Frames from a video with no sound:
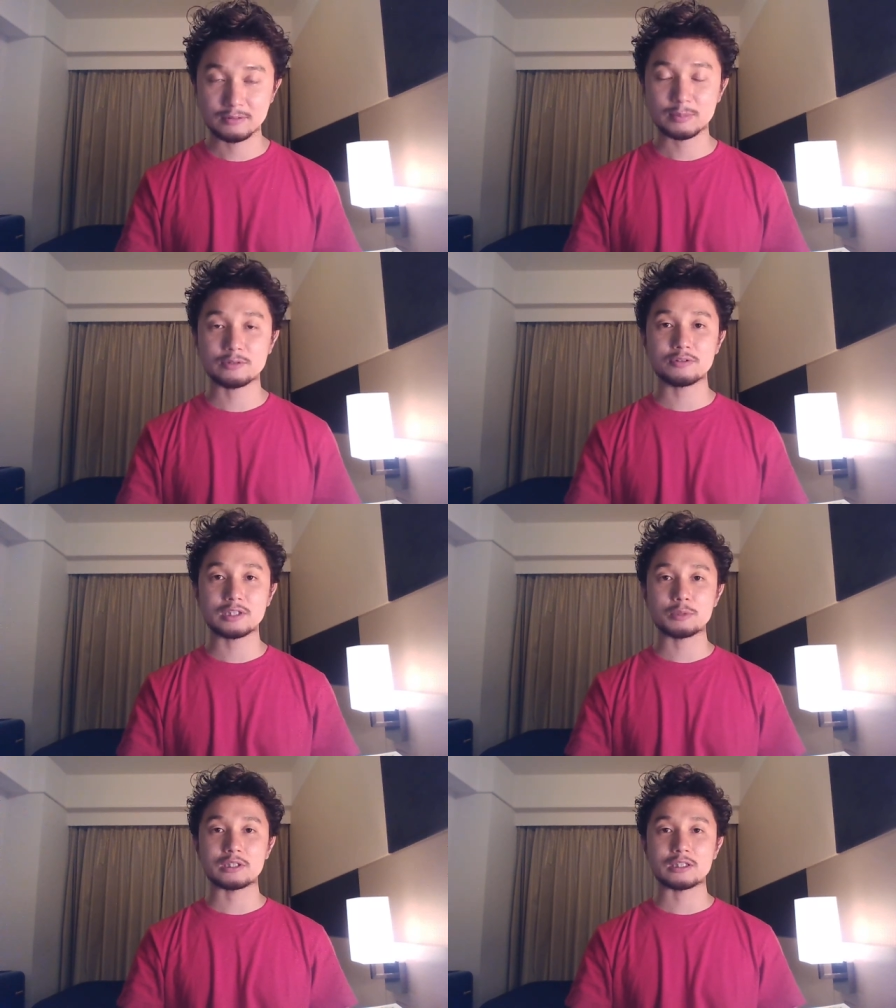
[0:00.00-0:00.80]
まあ、その
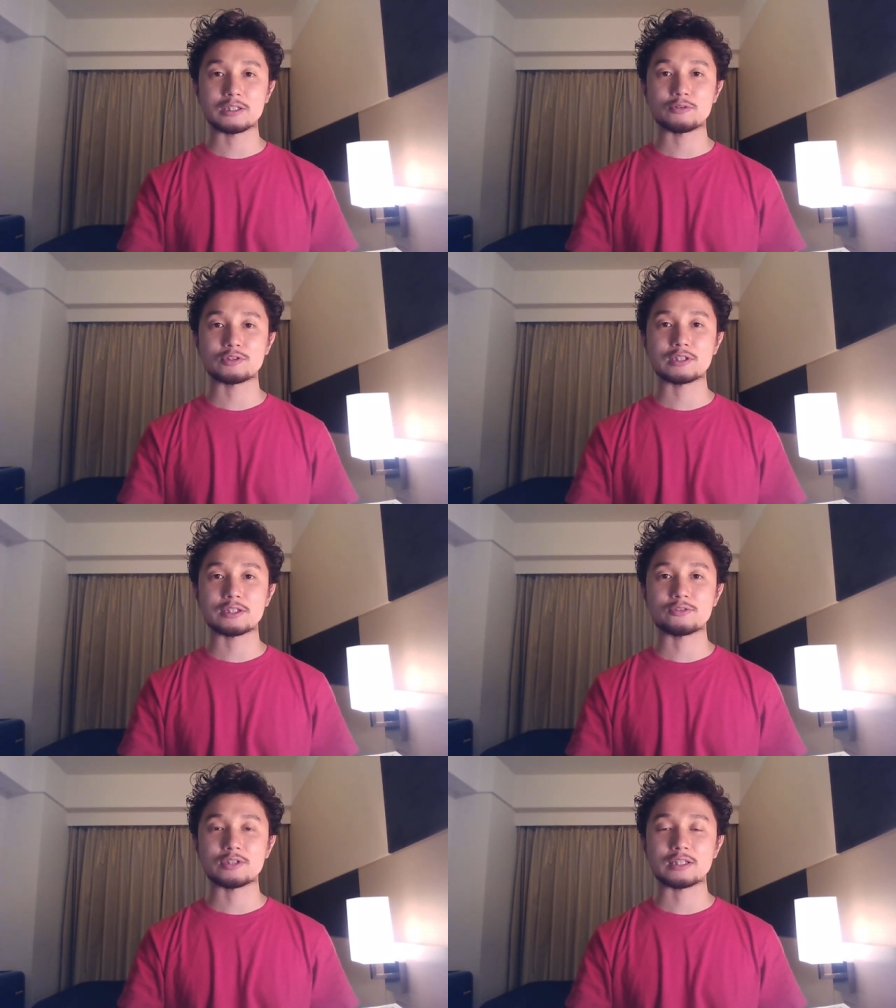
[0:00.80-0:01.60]
ために縦腰
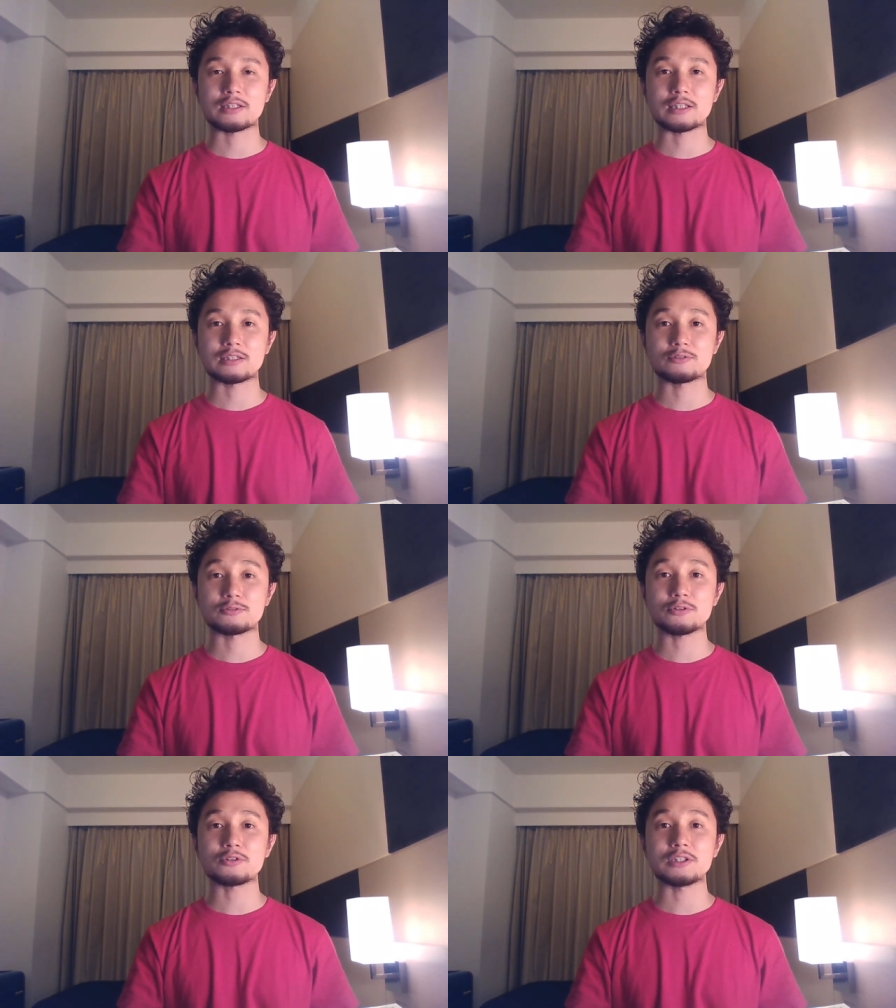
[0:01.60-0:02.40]
体操をやったりす
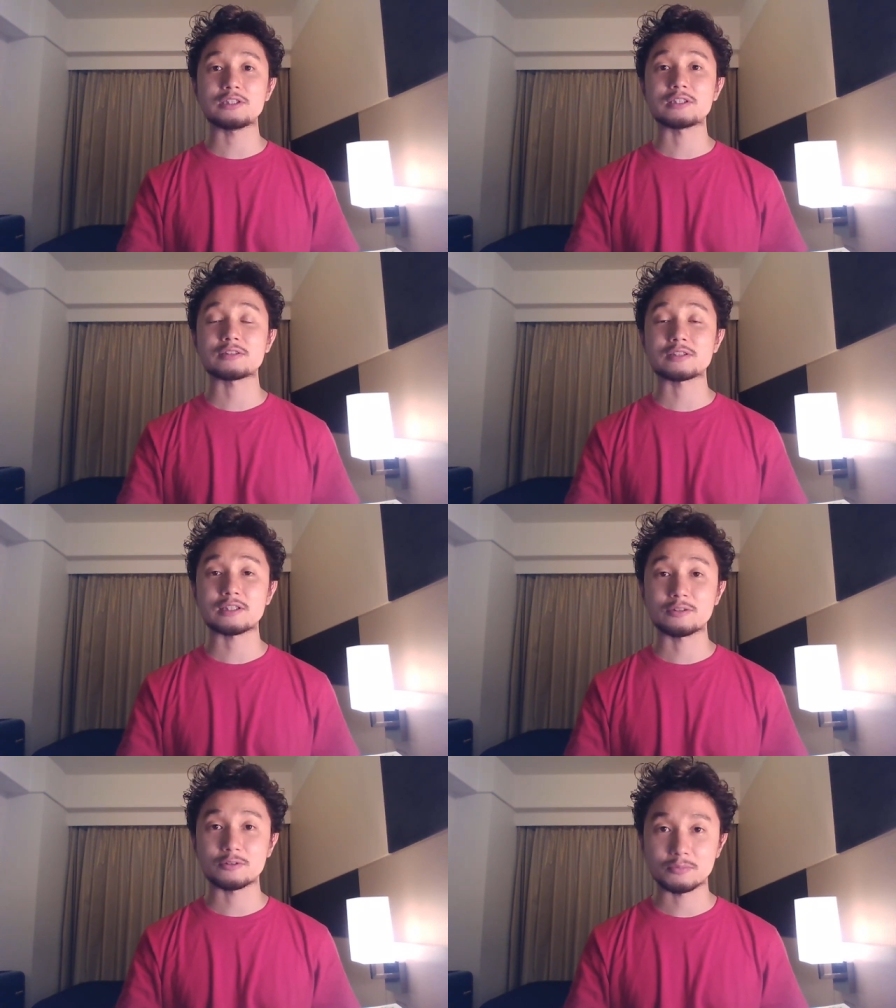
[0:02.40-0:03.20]
るといいんですけ
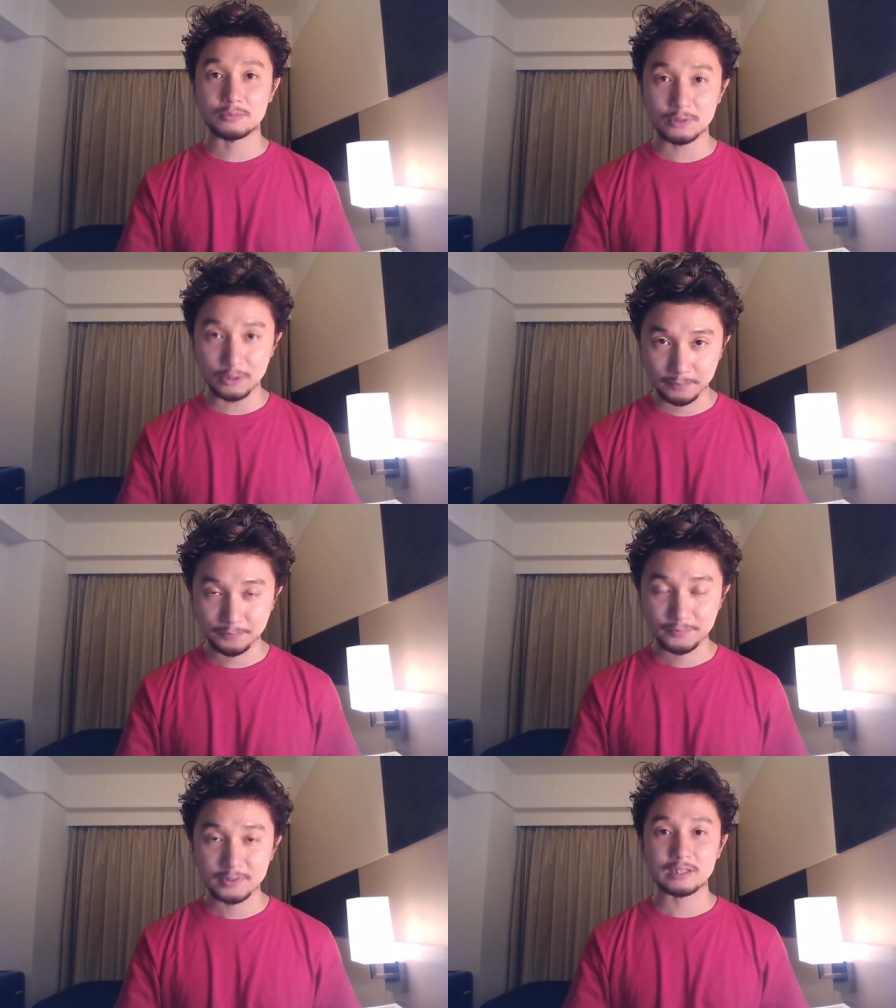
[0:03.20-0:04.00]
れども、
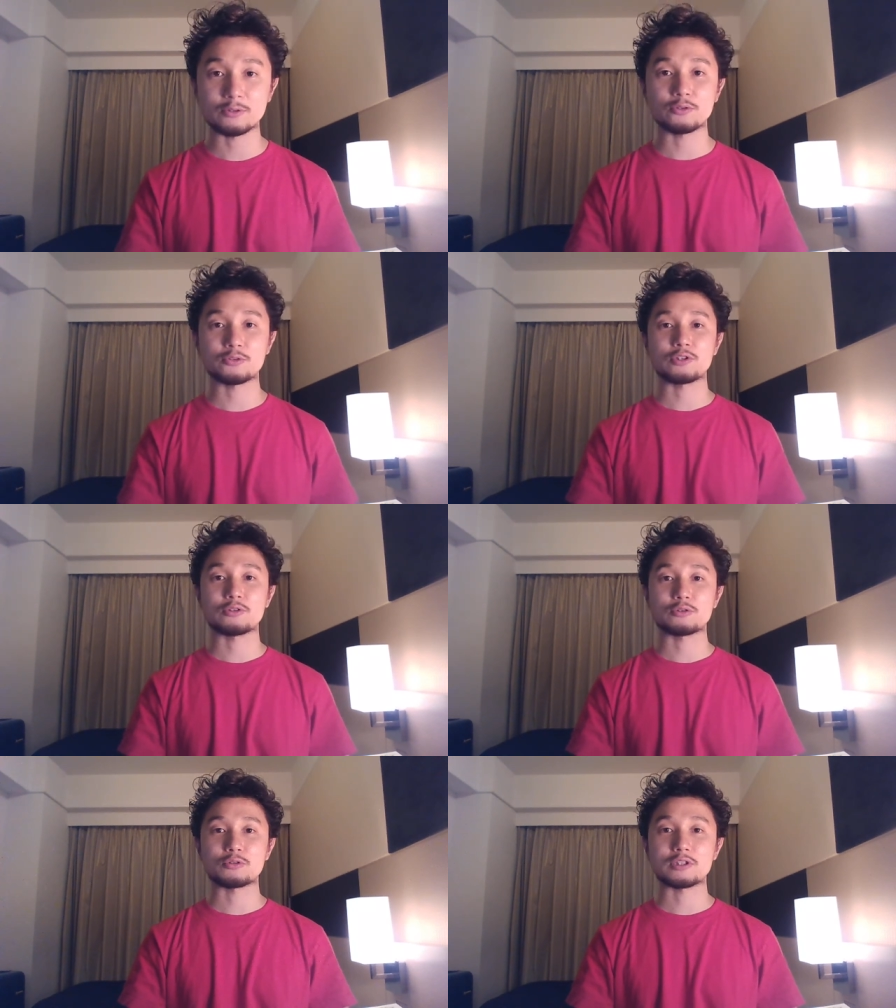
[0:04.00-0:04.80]
で脳の疲
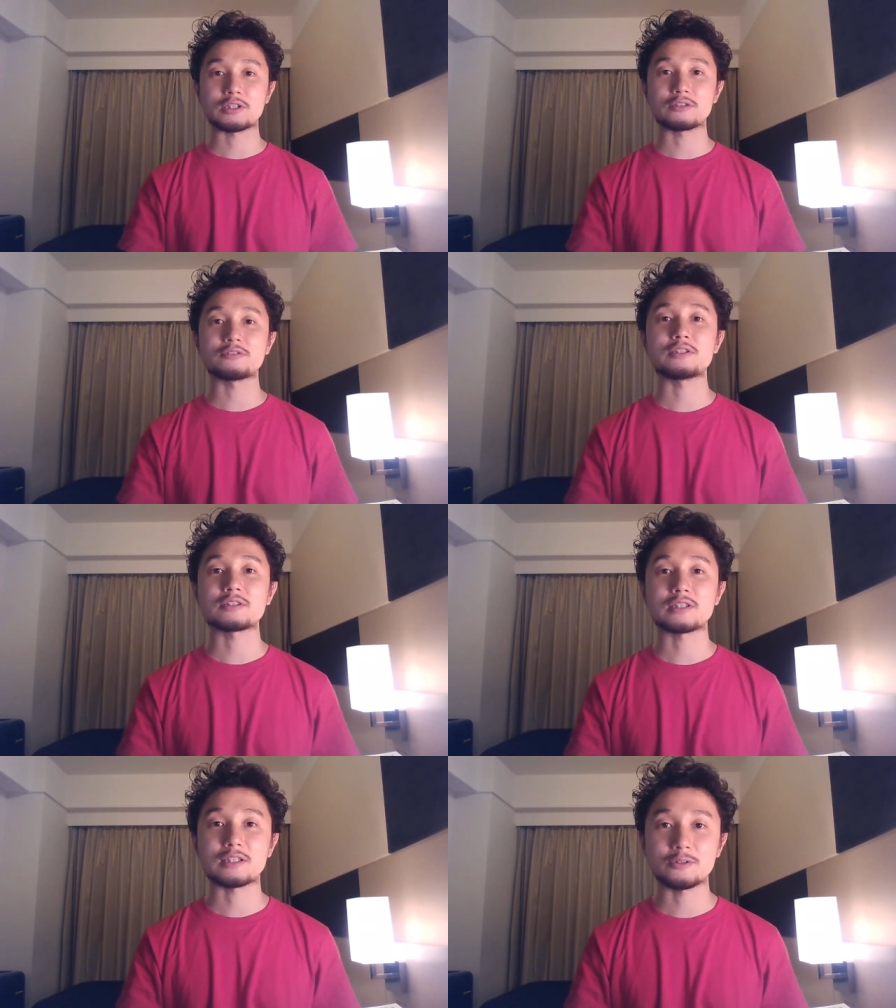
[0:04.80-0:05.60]
労を取れていくんで
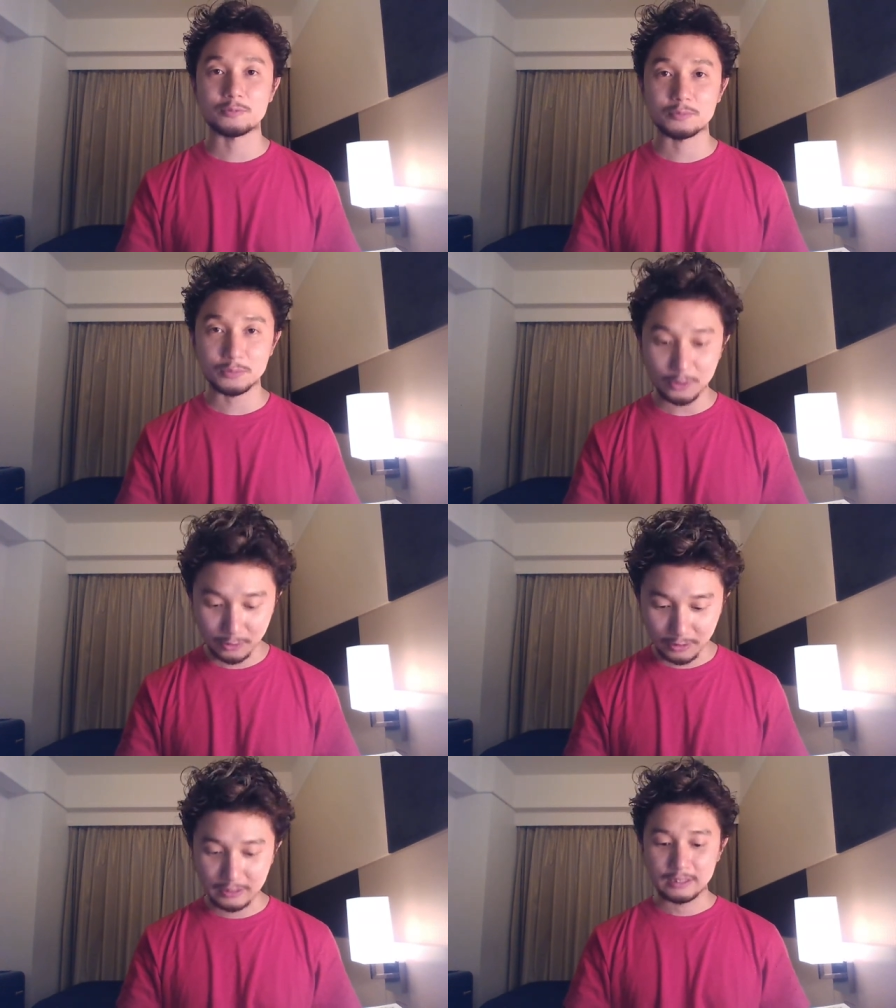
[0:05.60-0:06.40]
すけれど
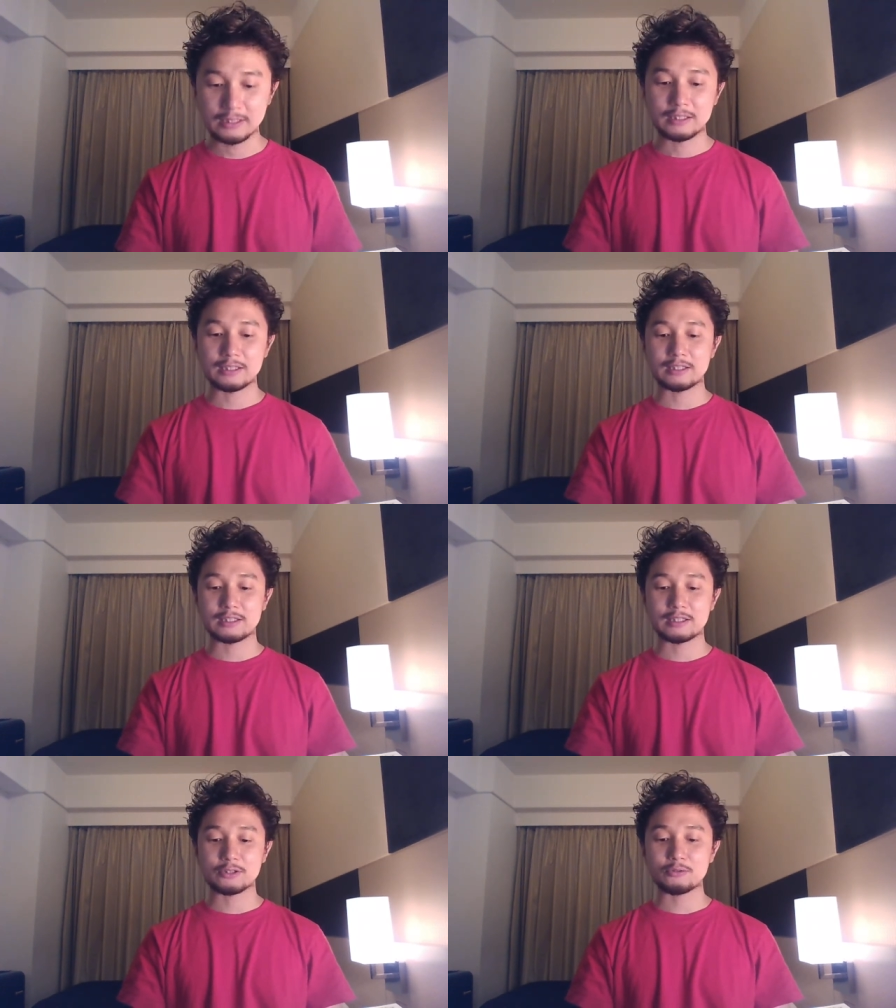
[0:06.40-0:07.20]
も、
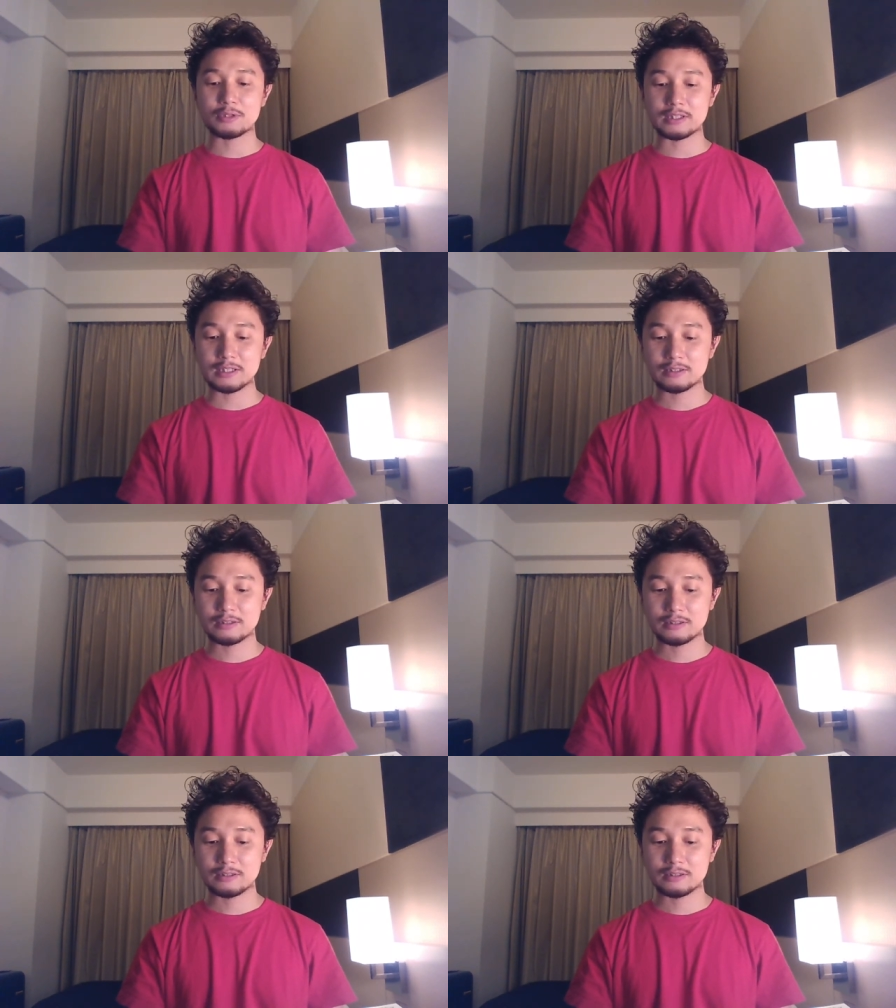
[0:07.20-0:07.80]
えー、今日はね、